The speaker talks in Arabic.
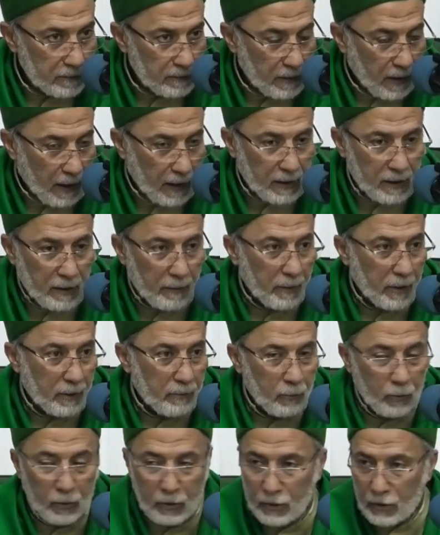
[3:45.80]
حتى
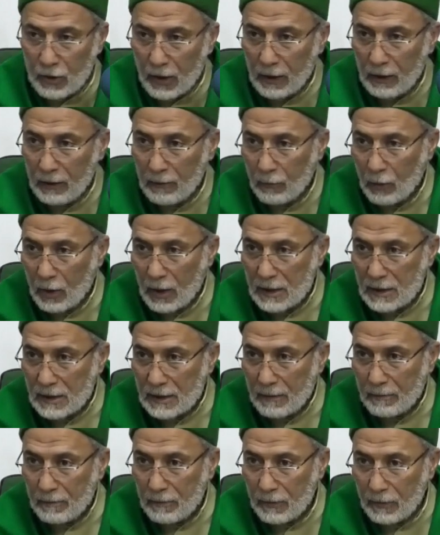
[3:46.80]
مجموع شرح
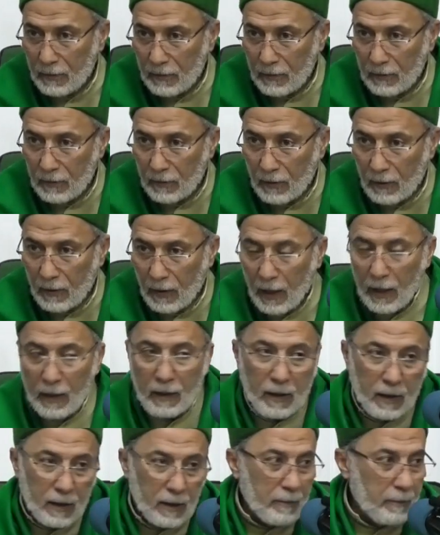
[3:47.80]
المهذب
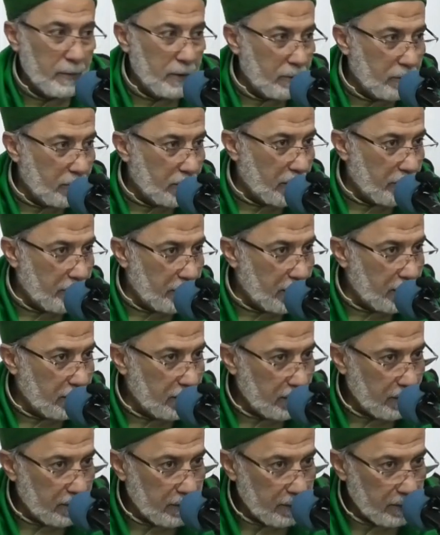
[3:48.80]
اقل منه كمان
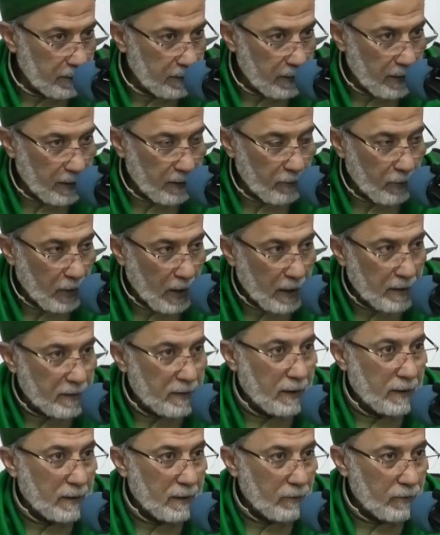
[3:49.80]
يعني
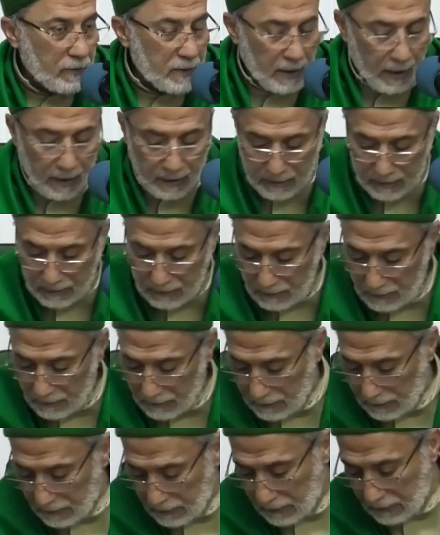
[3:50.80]
واكثر توسعه
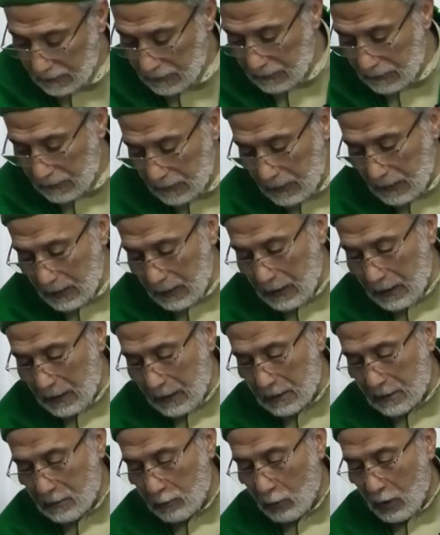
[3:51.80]

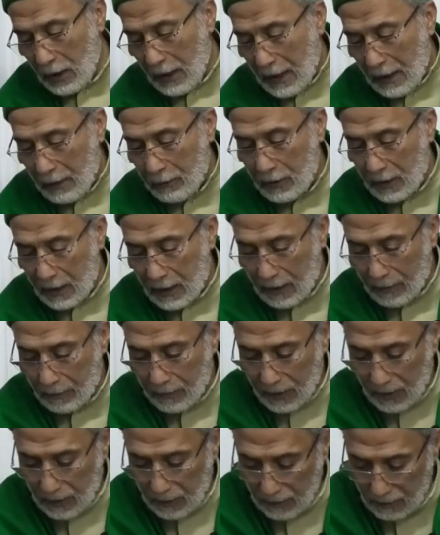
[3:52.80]
للايه اسمه الحاوي
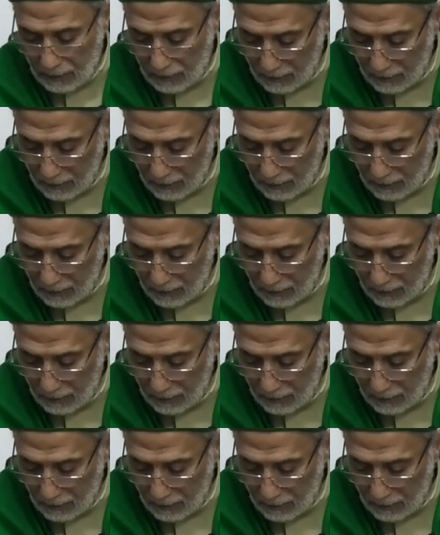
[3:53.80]
الكبير